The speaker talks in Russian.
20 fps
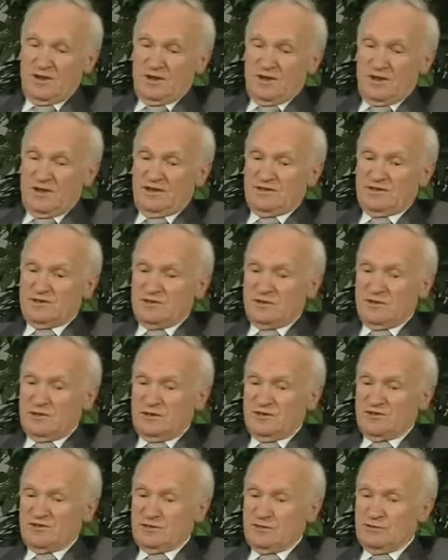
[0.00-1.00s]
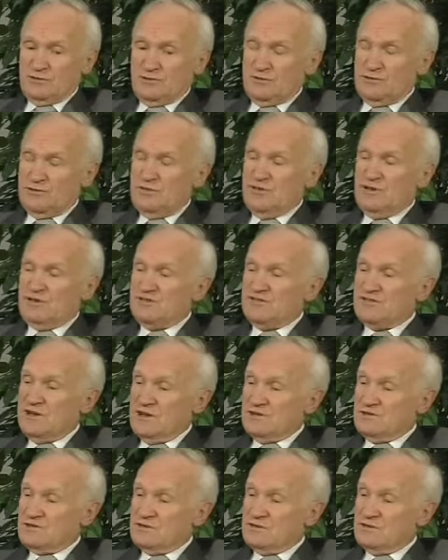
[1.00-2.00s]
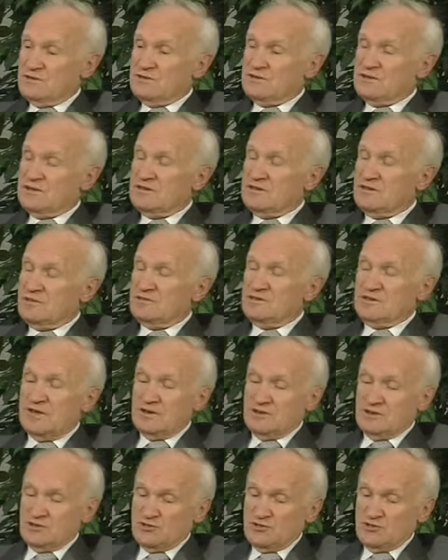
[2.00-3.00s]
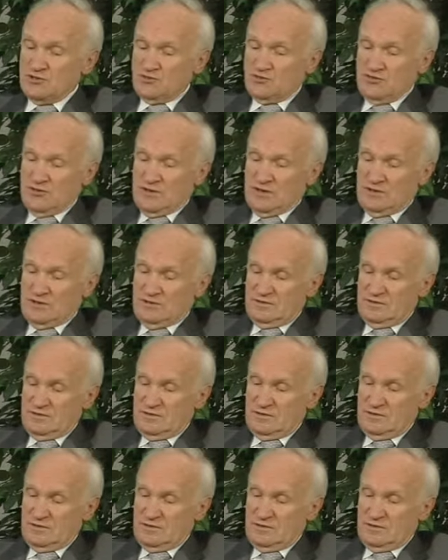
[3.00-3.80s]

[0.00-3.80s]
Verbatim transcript: это же нельзя же таки, так рассуждать.